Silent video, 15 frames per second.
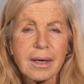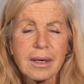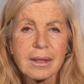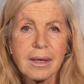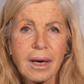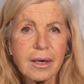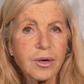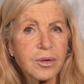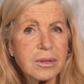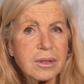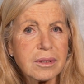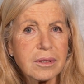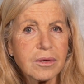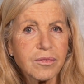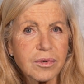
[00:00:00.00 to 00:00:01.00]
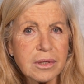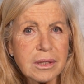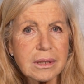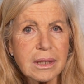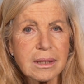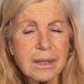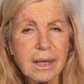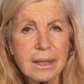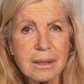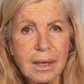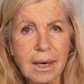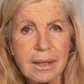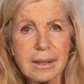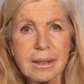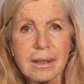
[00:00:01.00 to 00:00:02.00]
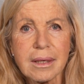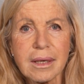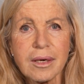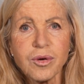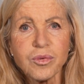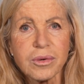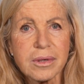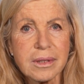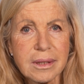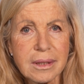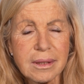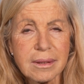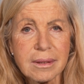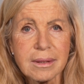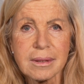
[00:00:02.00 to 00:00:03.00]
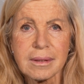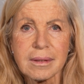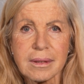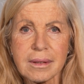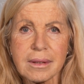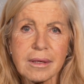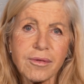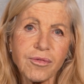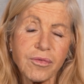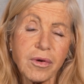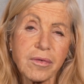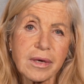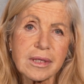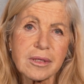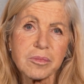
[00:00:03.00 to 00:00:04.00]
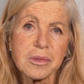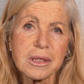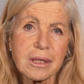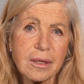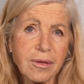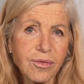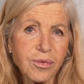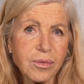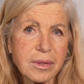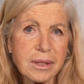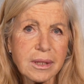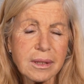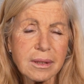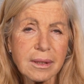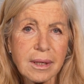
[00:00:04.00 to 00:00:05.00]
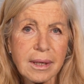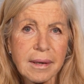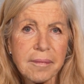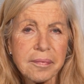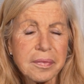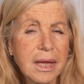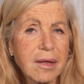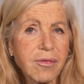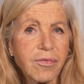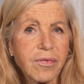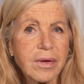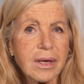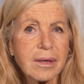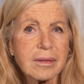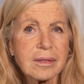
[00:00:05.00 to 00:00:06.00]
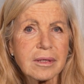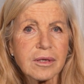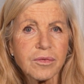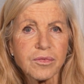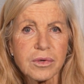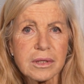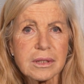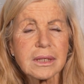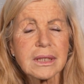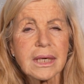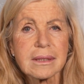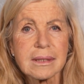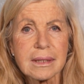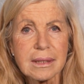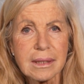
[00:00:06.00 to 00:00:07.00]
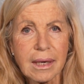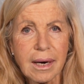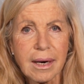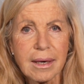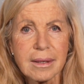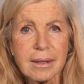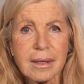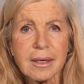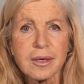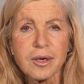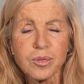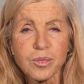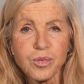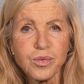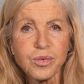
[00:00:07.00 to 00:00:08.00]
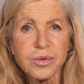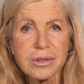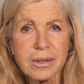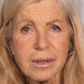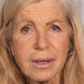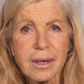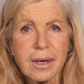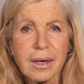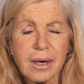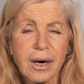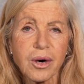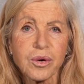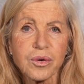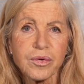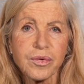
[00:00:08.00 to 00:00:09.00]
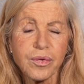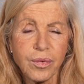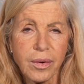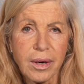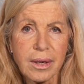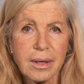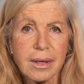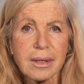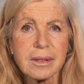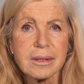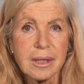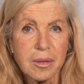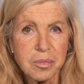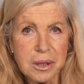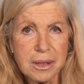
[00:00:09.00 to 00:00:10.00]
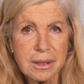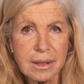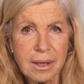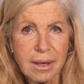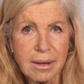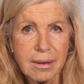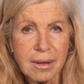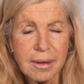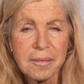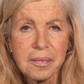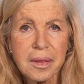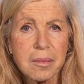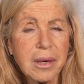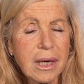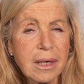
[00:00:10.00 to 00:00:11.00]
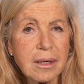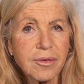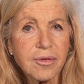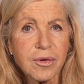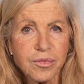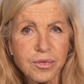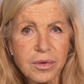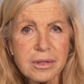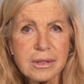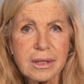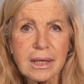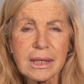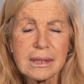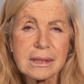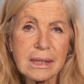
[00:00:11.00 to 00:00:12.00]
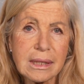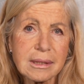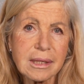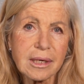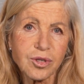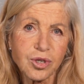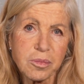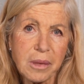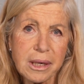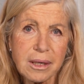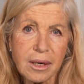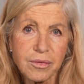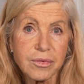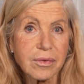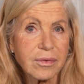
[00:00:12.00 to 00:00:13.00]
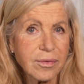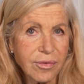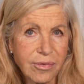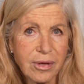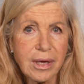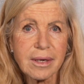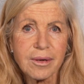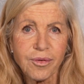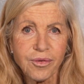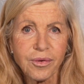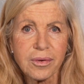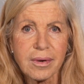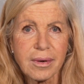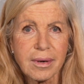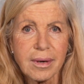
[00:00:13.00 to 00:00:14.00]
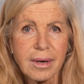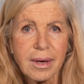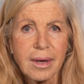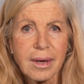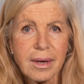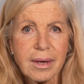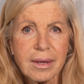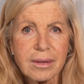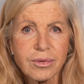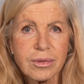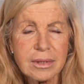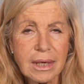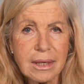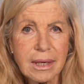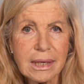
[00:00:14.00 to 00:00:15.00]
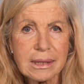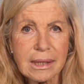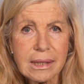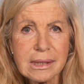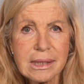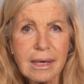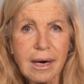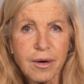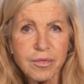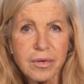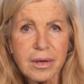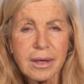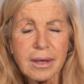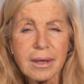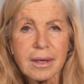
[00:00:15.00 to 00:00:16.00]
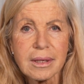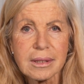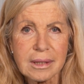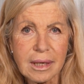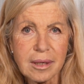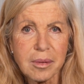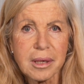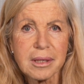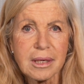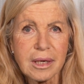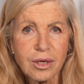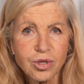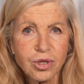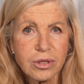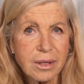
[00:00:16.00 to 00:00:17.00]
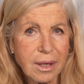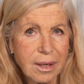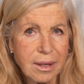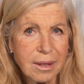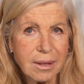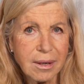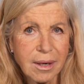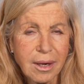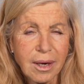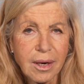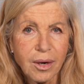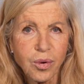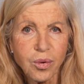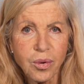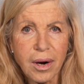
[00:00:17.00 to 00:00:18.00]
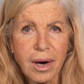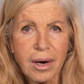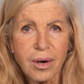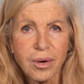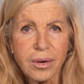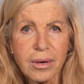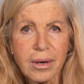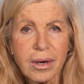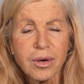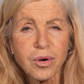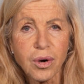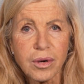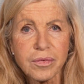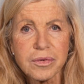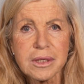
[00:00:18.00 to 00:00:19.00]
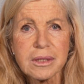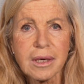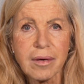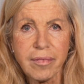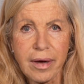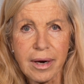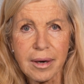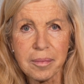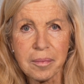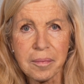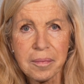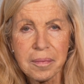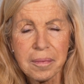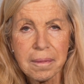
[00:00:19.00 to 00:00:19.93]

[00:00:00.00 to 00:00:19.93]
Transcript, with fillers: Ja, und die Wurzeln enthalten Inulin, nicht zu verwechseln mit Insulin. Deswegen sind die Wurzeln das ideale Gemüse auch für Diabetiker. Man kann aus den Wurzeln einen sehr, sehr schmackhaften und sehr gesunden sozusagen Ersatzkaffee selber herstellen oder auch käuflich erwerben.